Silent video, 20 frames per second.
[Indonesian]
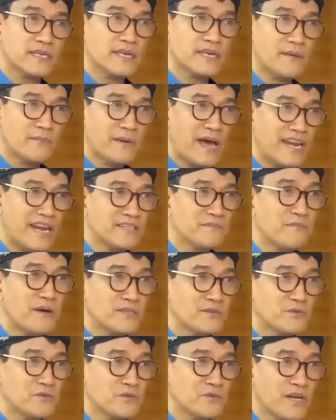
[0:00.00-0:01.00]
kenapa Anies
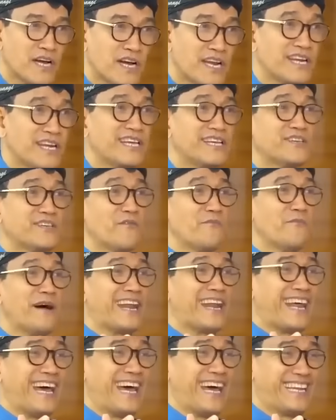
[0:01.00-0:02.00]
masuk juga karena dia jauh
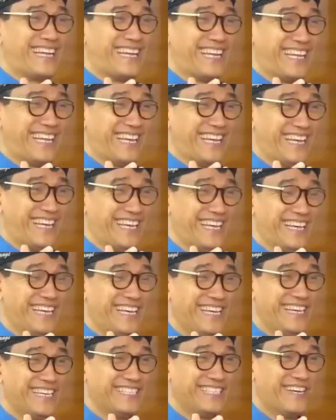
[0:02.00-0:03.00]
Barat. Ya, dia
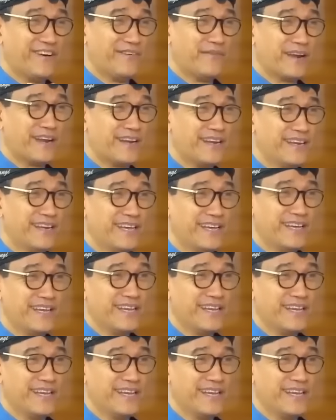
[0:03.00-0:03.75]
besar Jawa, di Jawa Barat,